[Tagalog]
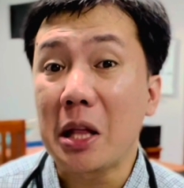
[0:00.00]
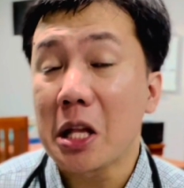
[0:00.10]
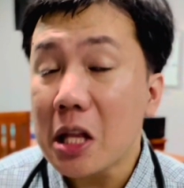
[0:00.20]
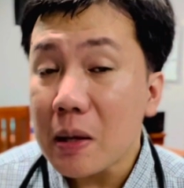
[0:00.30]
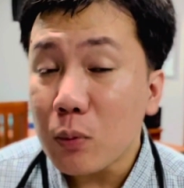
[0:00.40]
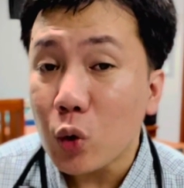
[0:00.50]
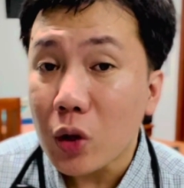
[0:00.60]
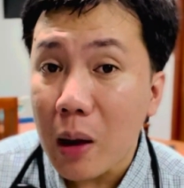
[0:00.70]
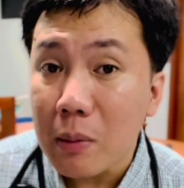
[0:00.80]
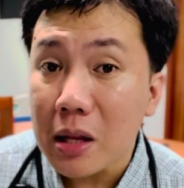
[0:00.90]
Hindi po
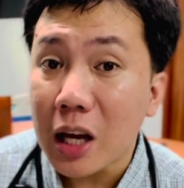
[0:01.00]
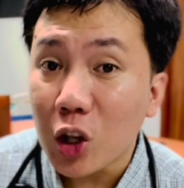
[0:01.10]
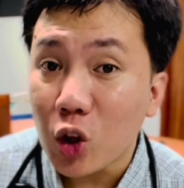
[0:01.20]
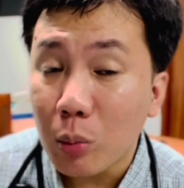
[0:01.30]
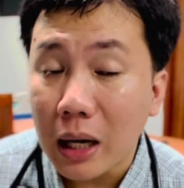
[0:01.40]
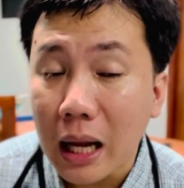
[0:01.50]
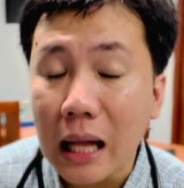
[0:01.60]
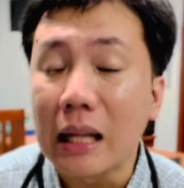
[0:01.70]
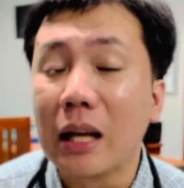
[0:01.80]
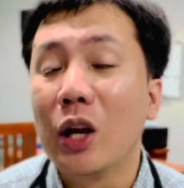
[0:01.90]
namin nainom
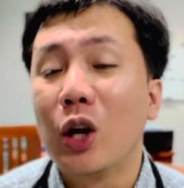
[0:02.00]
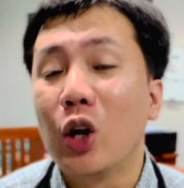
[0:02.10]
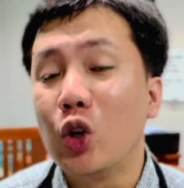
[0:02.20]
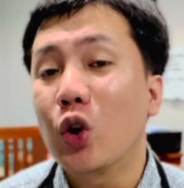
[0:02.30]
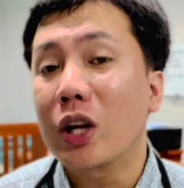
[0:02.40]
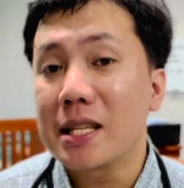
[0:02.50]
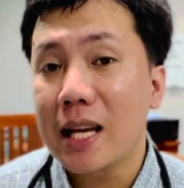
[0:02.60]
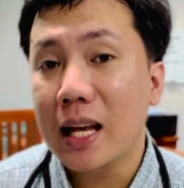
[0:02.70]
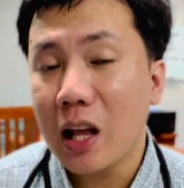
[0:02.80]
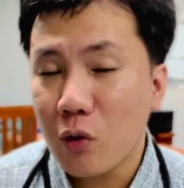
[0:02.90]
agad yung reseta.